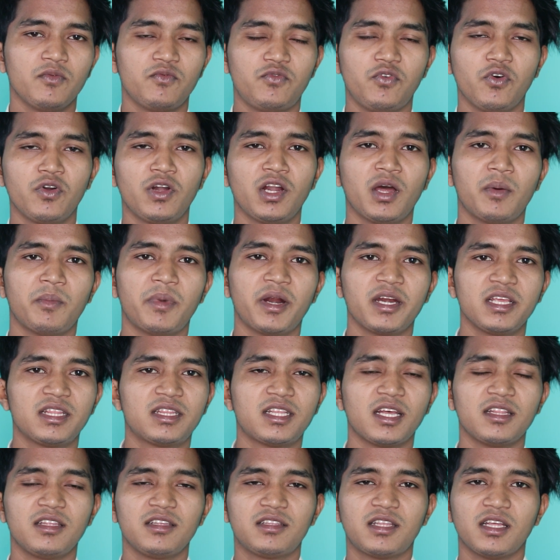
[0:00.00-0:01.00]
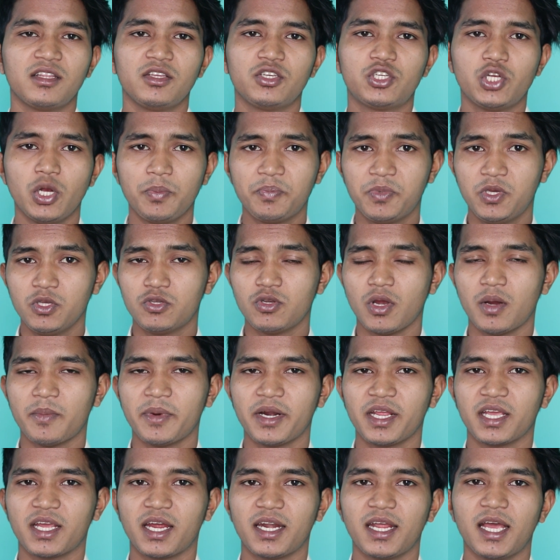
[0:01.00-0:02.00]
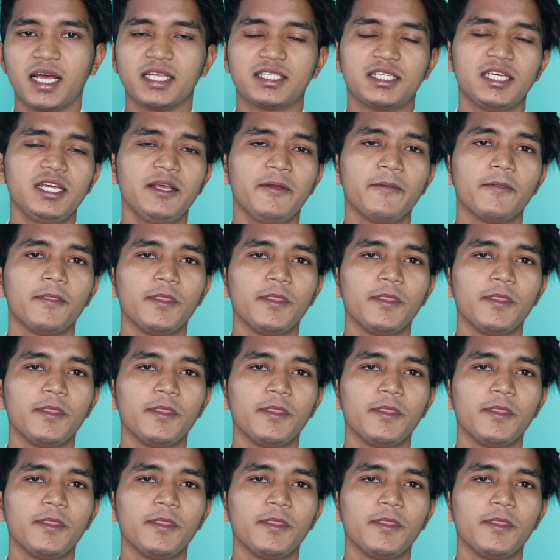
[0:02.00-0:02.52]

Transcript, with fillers: ফোন নাম্বার ইত্যাদি ইত্যাদি সব কিছু আমার এখানে আছে